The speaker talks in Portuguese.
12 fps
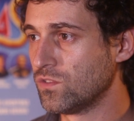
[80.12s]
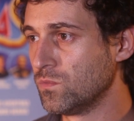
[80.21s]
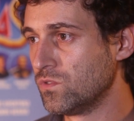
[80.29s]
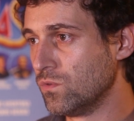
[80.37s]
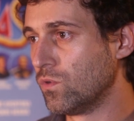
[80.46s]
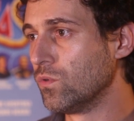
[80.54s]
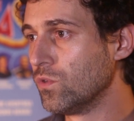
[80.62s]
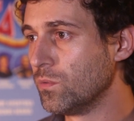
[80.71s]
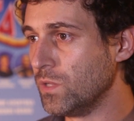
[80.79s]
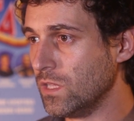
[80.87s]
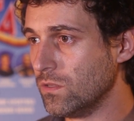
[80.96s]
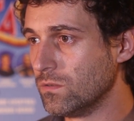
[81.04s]
somos num
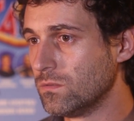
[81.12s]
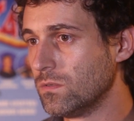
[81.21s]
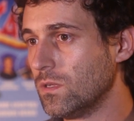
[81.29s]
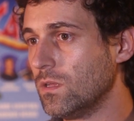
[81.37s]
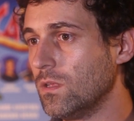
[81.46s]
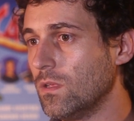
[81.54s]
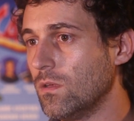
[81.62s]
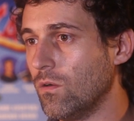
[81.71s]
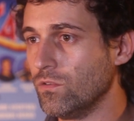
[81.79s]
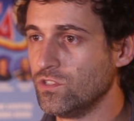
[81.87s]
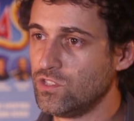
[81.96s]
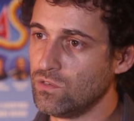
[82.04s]
condomínio
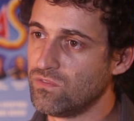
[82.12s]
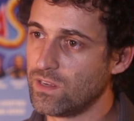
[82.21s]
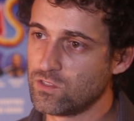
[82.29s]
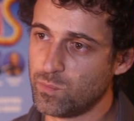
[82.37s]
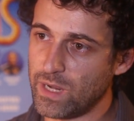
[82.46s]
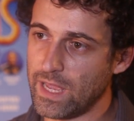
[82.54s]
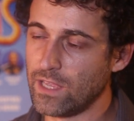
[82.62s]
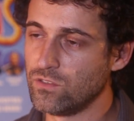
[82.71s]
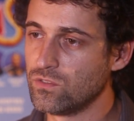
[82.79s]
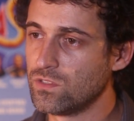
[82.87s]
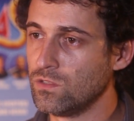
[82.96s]
onde tinham vários prédios,